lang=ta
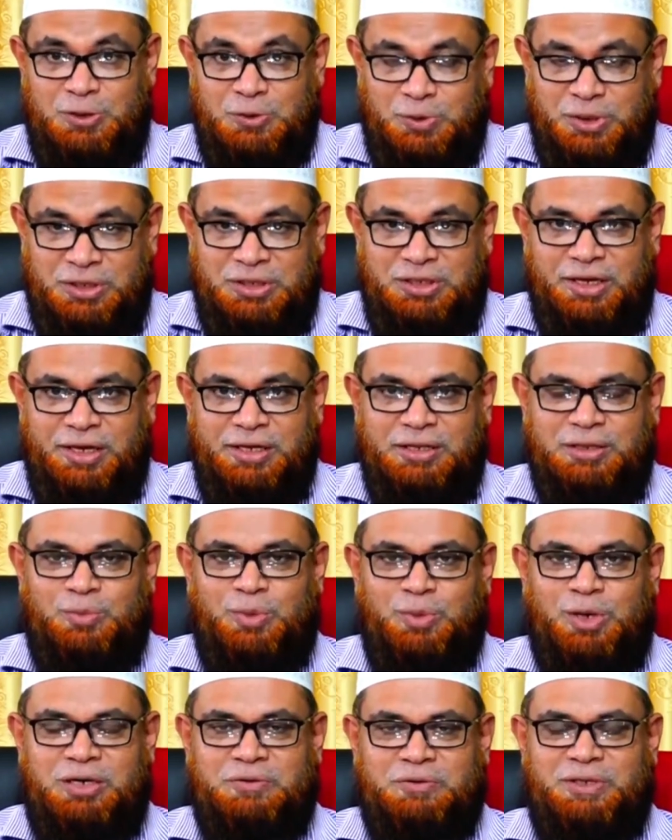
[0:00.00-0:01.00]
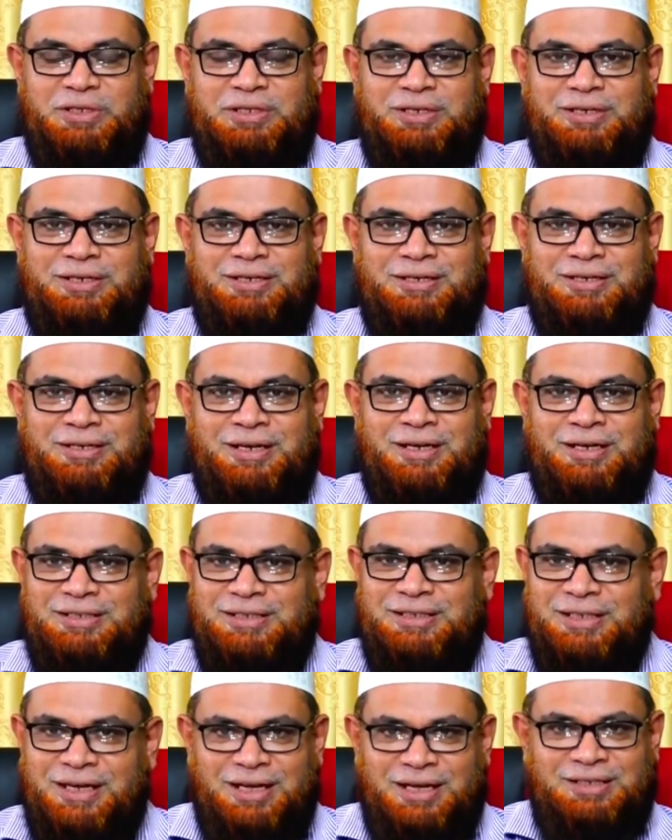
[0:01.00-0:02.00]
இருபத்தி ஐந்து மாடு வைத்திருக்கிறார்
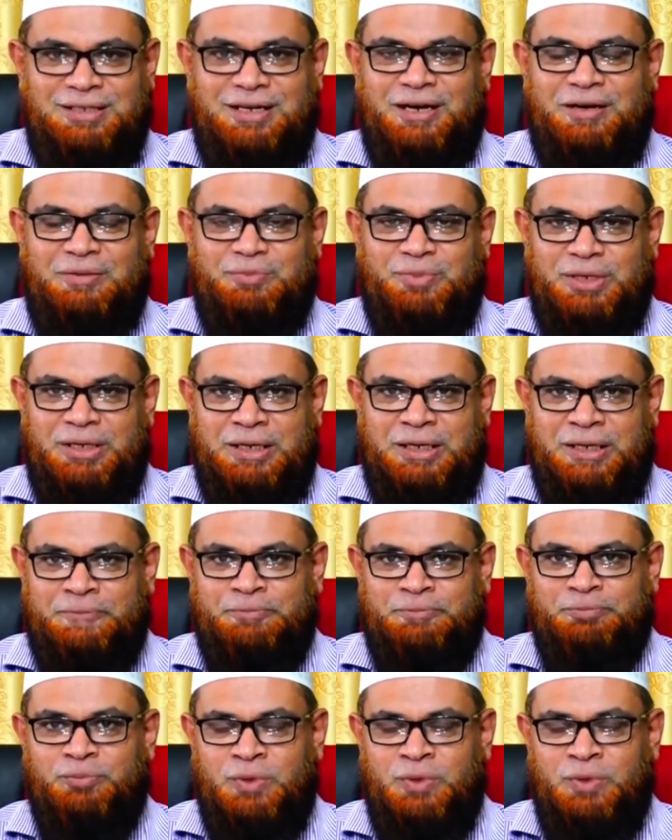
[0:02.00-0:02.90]
ஜக்காத் கடமை இல்லை